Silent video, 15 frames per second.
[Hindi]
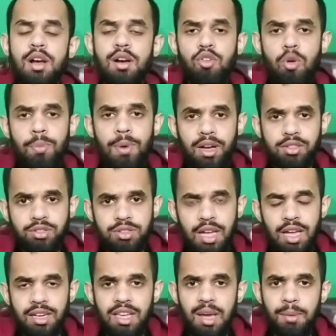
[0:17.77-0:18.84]
वो
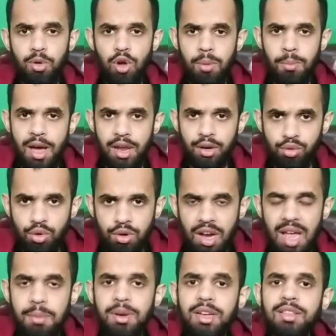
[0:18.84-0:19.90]
पाकिस्तान के अमन अमान को
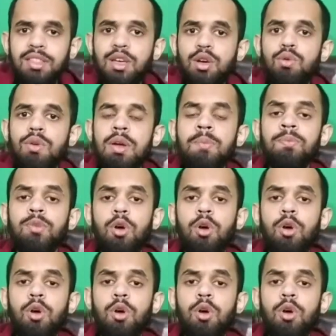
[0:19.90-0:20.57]
कायम रखते हुए